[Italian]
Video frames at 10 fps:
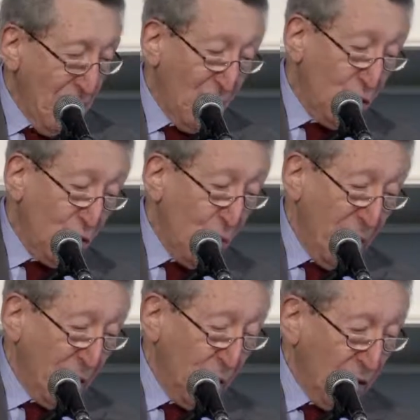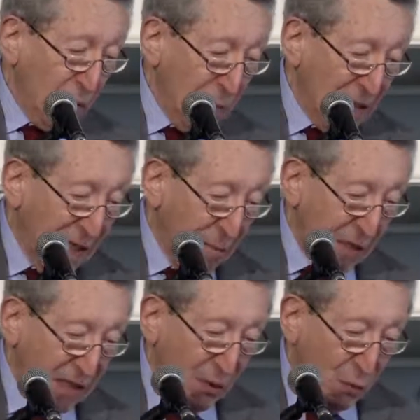lo strumento
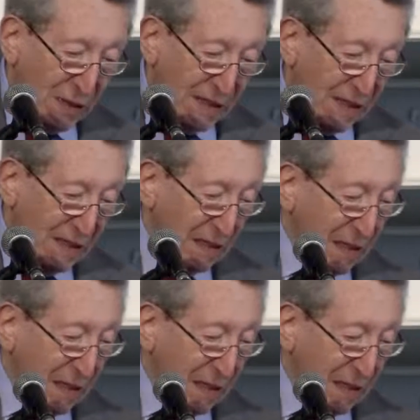indispensabile di qualsiasi